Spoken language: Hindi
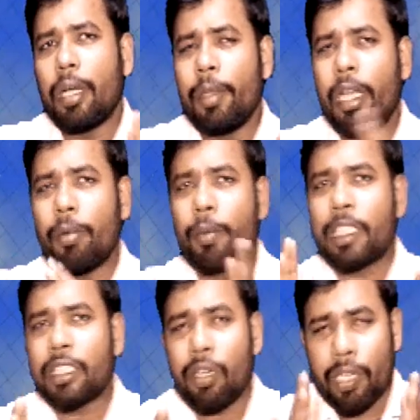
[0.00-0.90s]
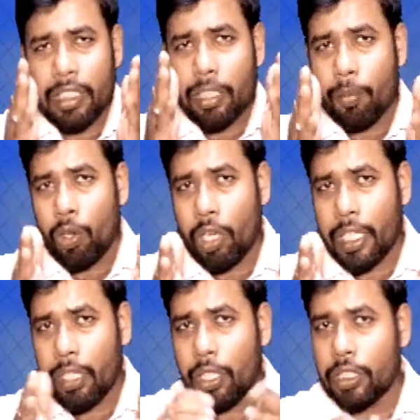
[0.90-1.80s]
अभी आपको पता चला कि सम
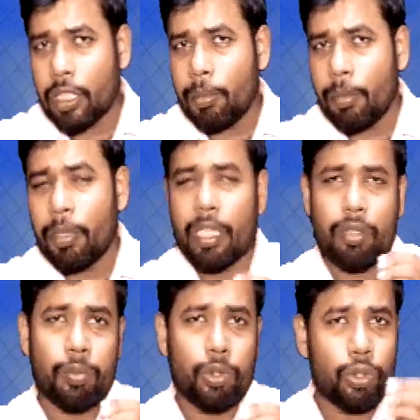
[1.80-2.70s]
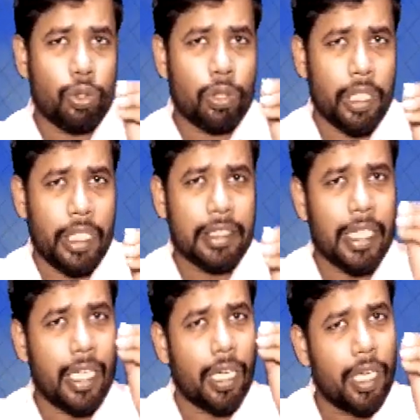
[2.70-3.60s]
नॉट की कंडीशन में मेरे को वो जो
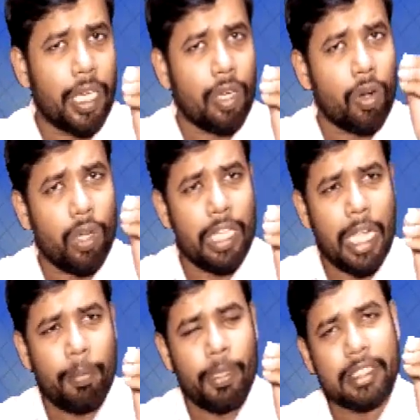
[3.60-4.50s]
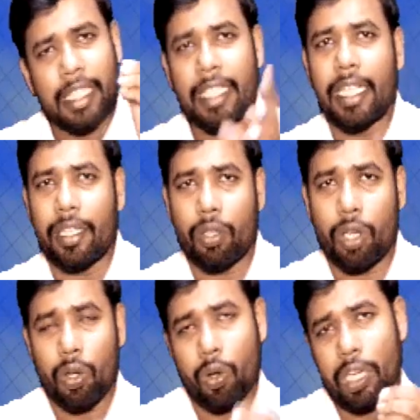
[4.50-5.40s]
कंडीशन है अगर ऑल यहां पर सही है
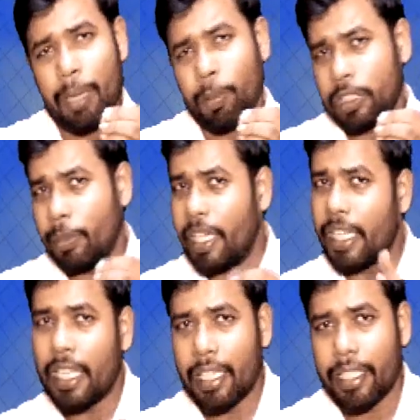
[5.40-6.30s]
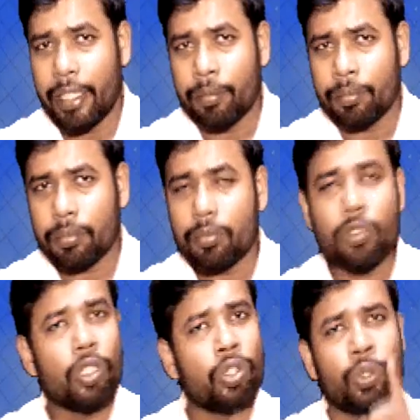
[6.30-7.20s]
और ऑल का पॉसिबिलिटी गलत है
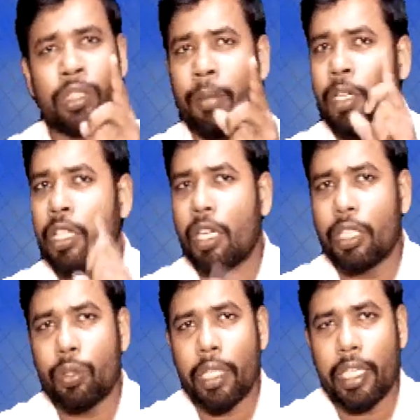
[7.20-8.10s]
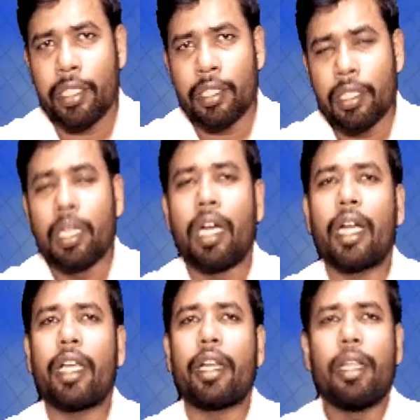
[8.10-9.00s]
तो सम नॉट गलत हो गया
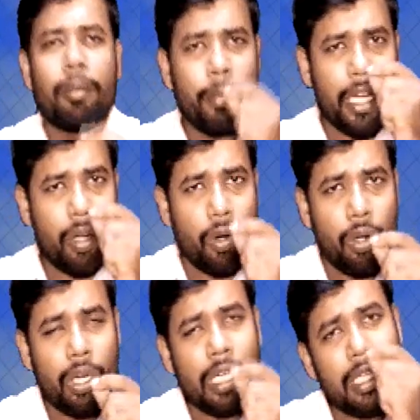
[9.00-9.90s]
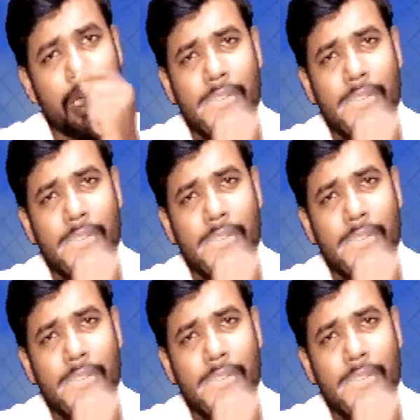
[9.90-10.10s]
अगर मेरा ऑल